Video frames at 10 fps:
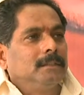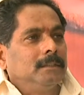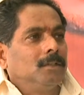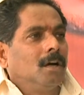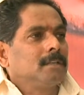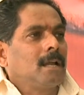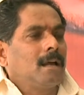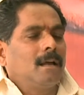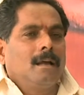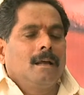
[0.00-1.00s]
ఈ రోజున
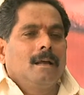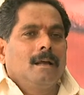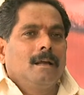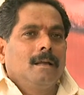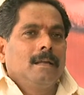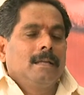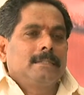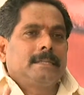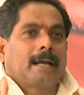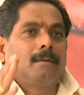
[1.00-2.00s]

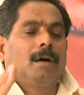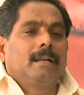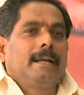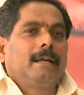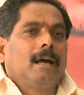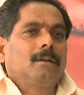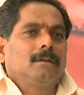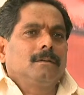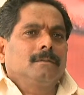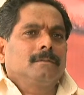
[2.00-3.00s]
జగన్మోహన్ రెడ్డి గారు
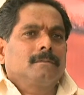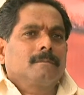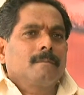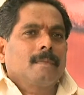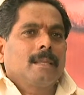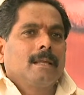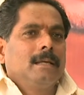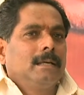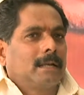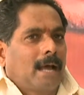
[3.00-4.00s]

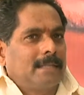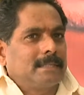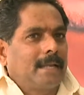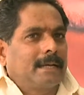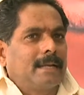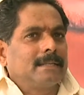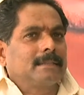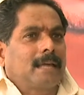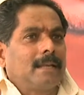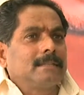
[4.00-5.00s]
రాజధాని ఇక్కడి నుంచి
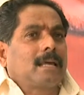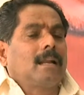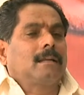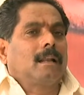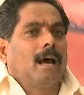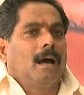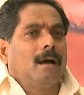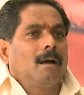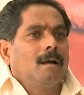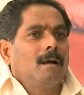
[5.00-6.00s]
తరలిస్తానంటలా
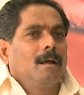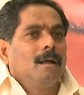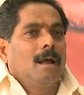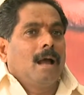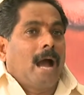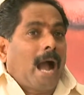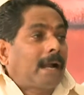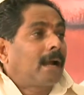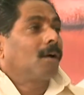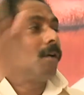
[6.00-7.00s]

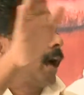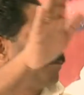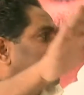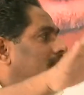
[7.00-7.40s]
అక్కడ కూడా అభివృద్ధి